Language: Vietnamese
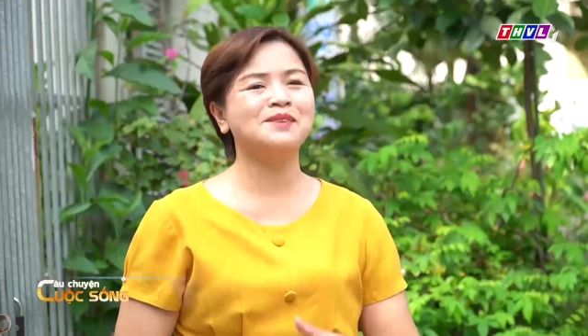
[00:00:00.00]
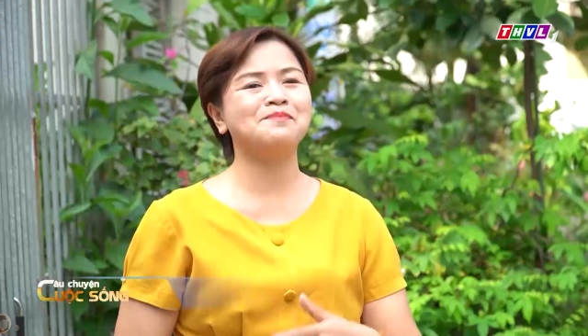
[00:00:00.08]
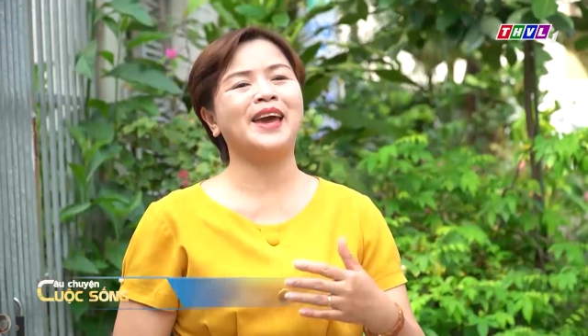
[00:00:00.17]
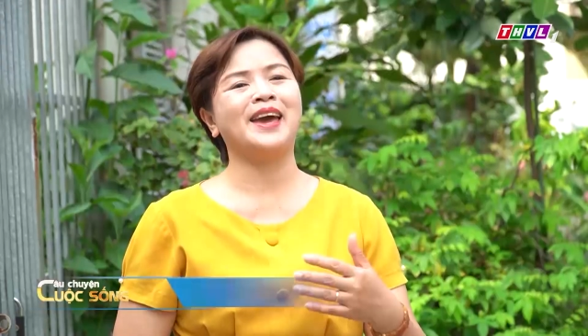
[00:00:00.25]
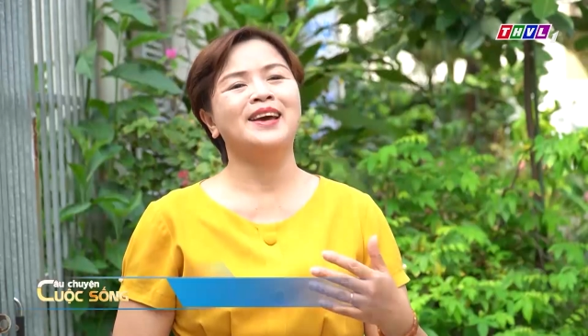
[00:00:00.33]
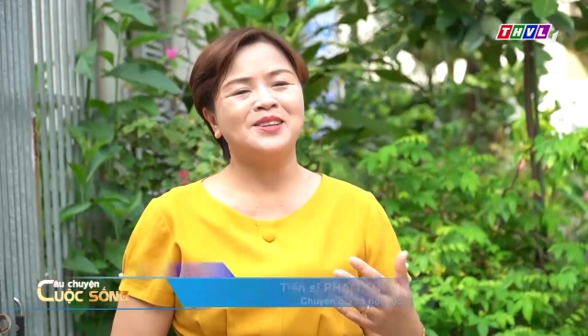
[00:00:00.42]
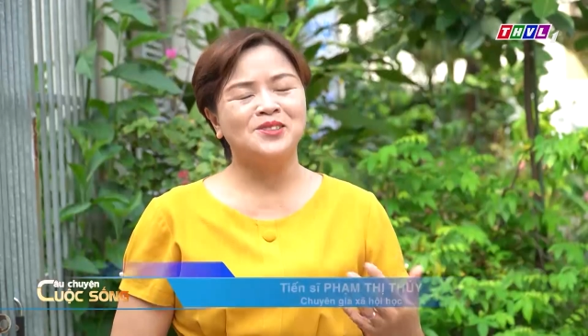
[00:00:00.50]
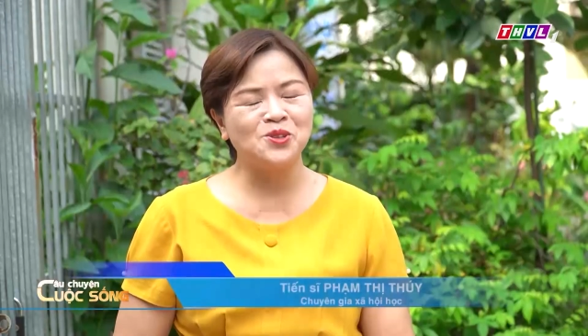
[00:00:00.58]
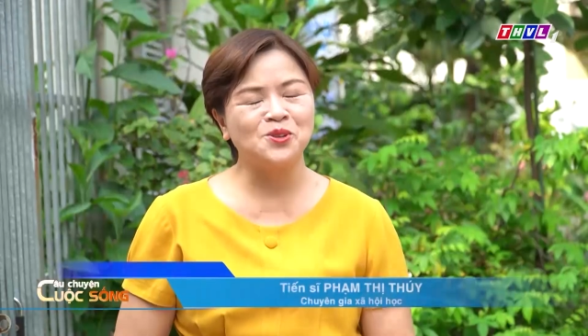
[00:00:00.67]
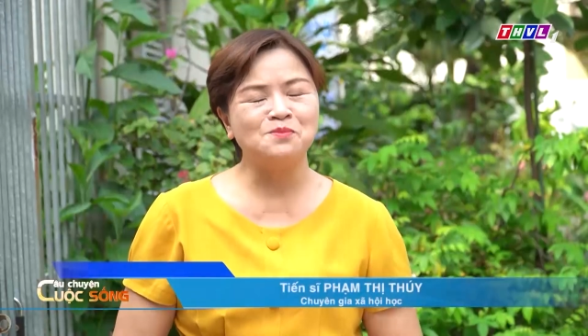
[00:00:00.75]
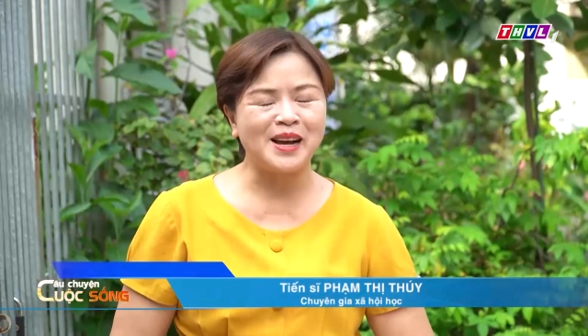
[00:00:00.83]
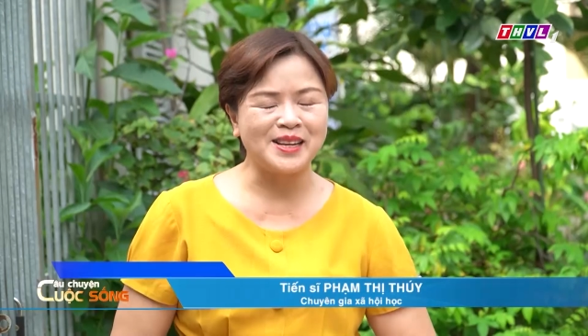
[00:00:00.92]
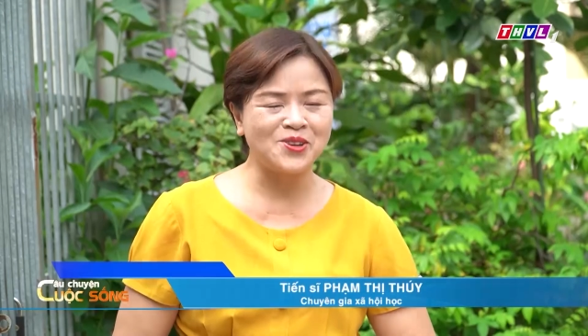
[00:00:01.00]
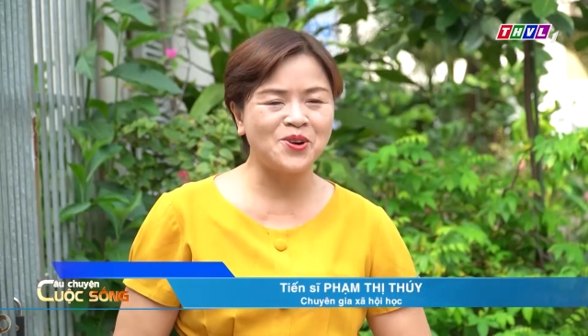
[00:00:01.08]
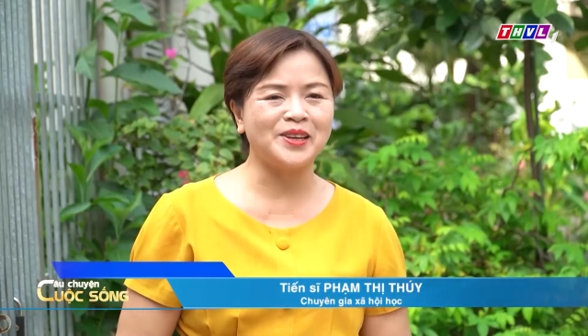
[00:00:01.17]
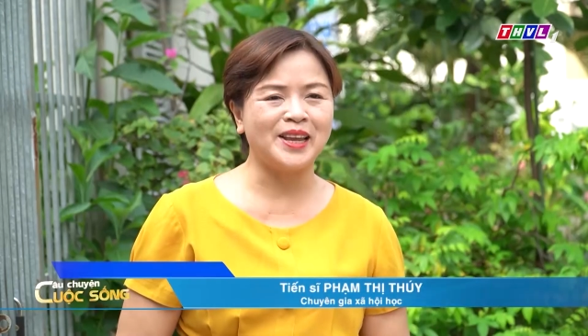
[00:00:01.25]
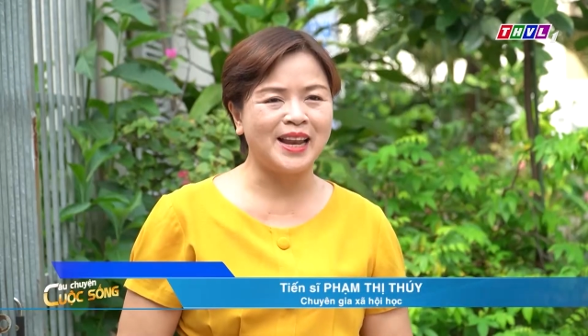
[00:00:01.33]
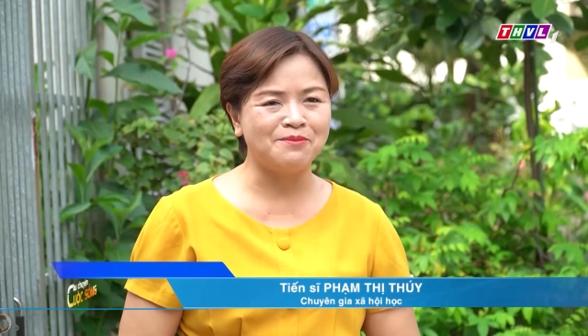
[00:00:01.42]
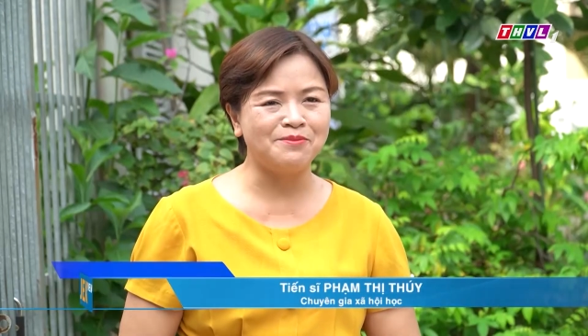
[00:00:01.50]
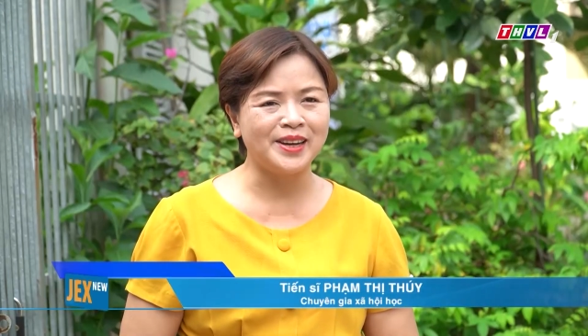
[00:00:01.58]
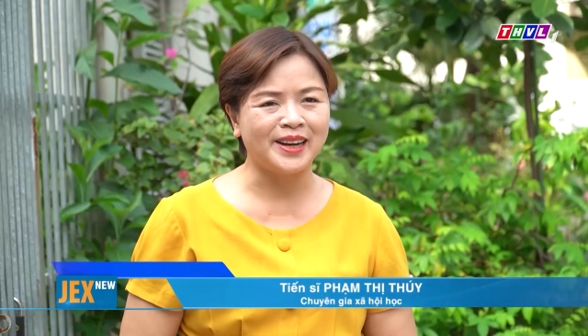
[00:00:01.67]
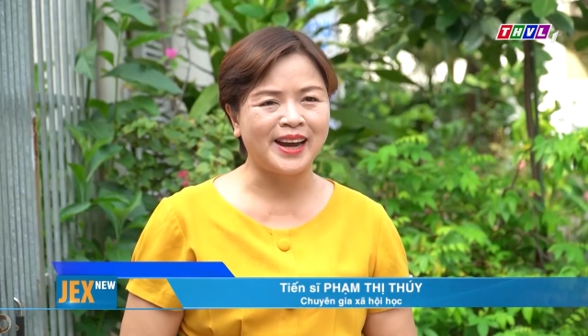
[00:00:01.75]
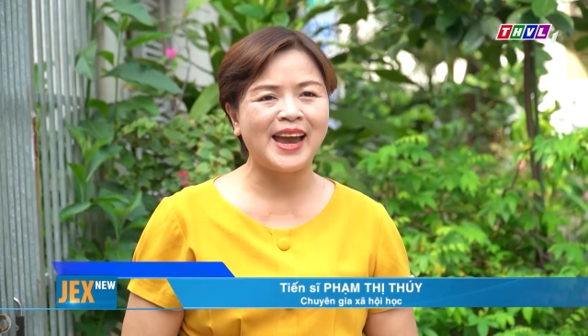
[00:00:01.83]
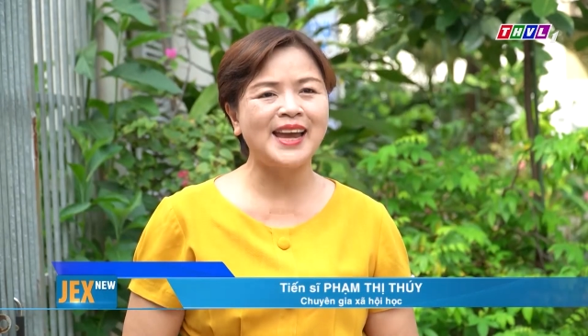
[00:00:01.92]
cha mẹ dùng mạng xã hội để làm
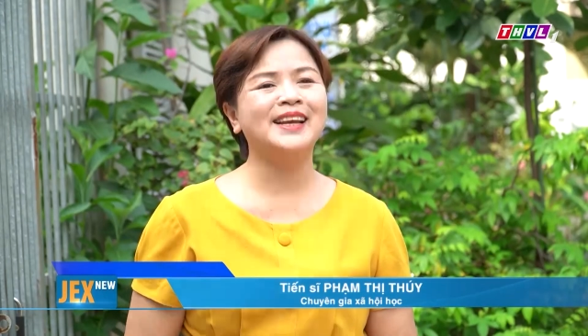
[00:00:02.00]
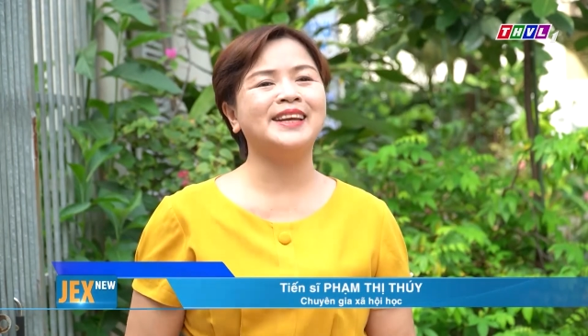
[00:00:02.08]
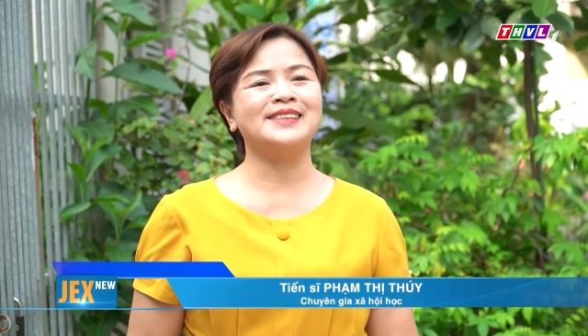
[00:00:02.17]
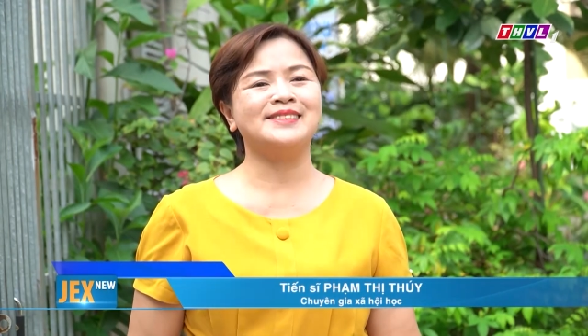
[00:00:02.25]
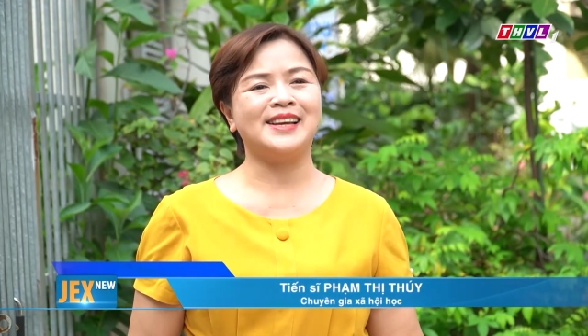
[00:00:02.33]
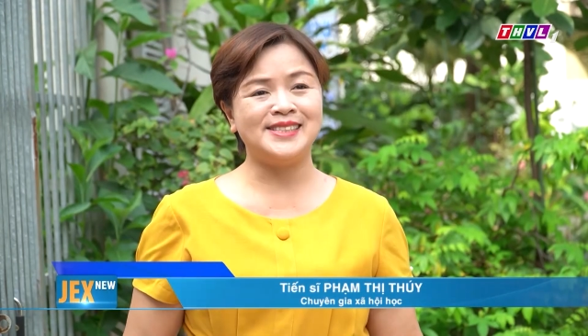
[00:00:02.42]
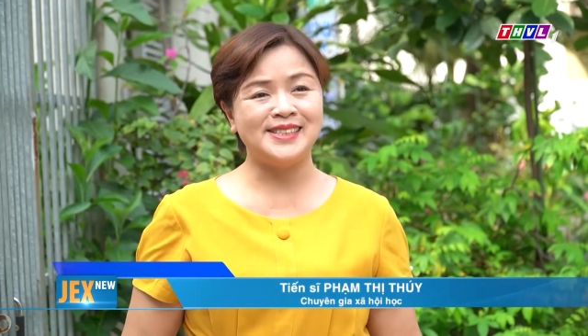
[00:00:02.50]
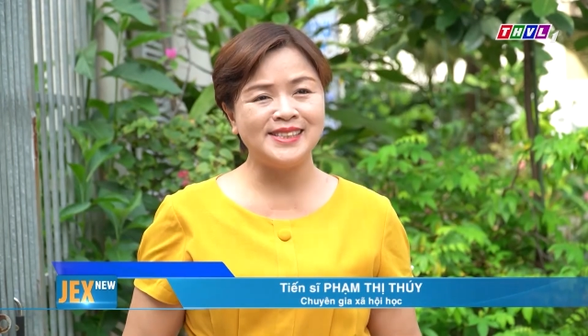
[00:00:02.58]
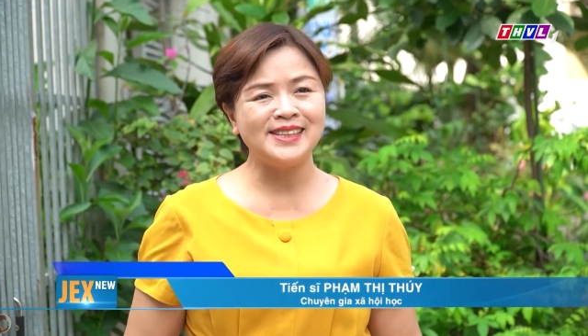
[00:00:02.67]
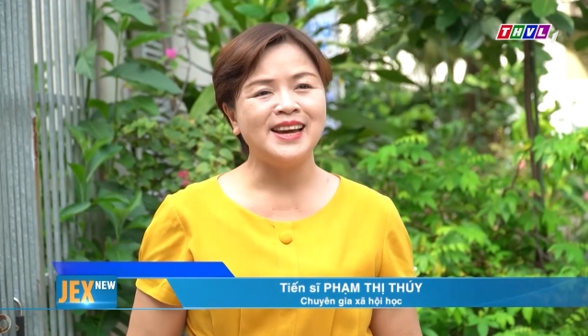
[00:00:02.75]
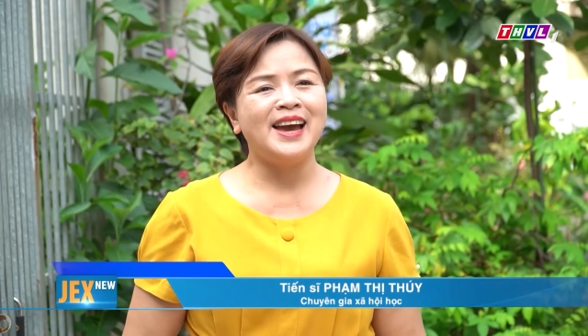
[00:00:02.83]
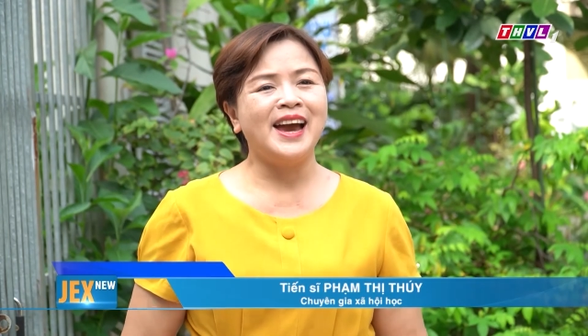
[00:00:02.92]
việc hay là để giải trí